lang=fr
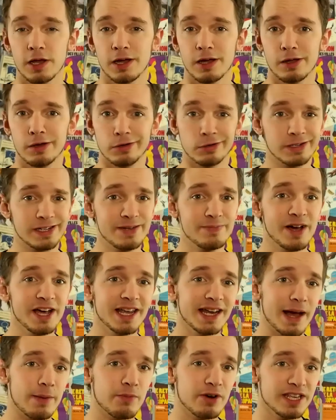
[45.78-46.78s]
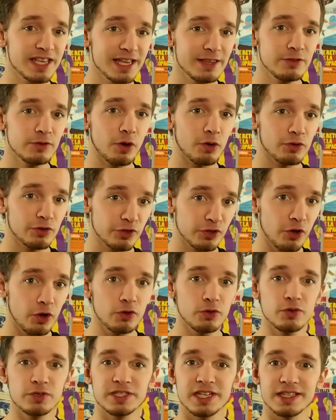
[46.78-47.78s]
Le climat est la moyenne dans le temps
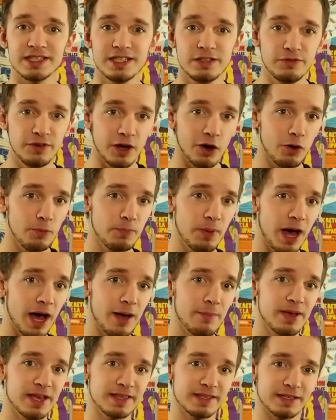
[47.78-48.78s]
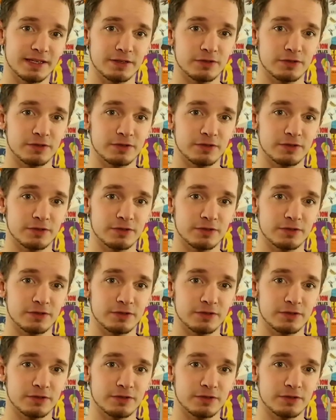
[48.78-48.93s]
de ces différents paramètres